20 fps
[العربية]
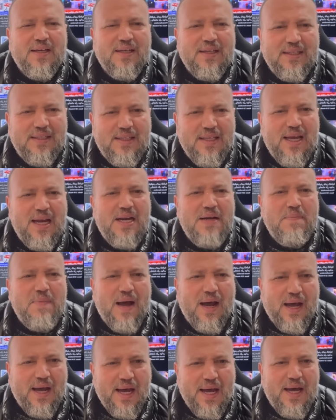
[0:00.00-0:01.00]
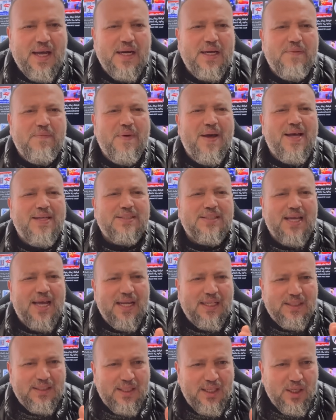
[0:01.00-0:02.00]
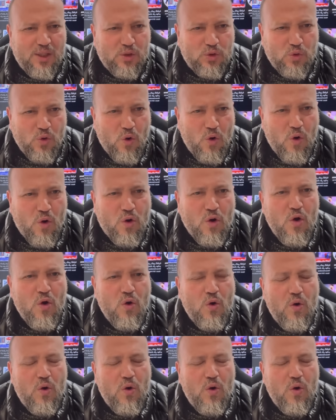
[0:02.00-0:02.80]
ديال المغاربات التيك توك